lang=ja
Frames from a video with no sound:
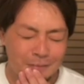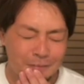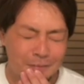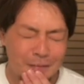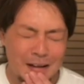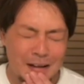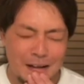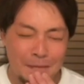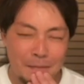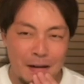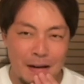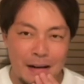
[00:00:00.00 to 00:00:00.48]

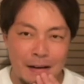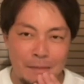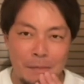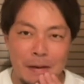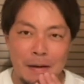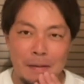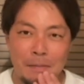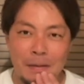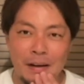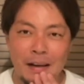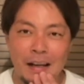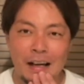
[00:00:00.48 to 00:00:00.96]
まあまあ
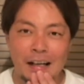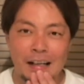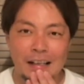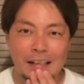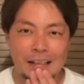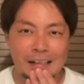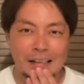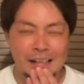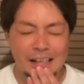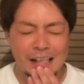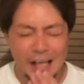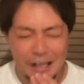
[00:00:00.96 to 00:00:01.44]
まあまあ、なん
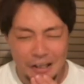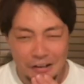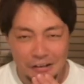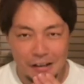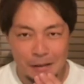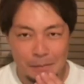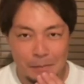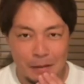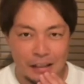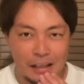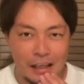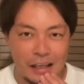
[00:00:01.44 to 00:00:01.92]
かね、
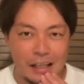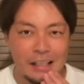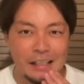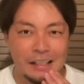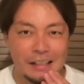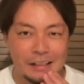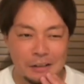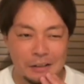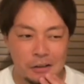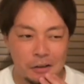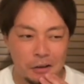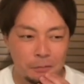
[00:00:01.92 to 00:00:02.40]
セリフがまたいい
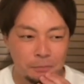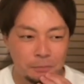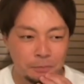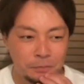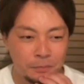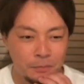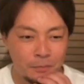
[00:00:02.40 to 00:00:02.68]
んですよ。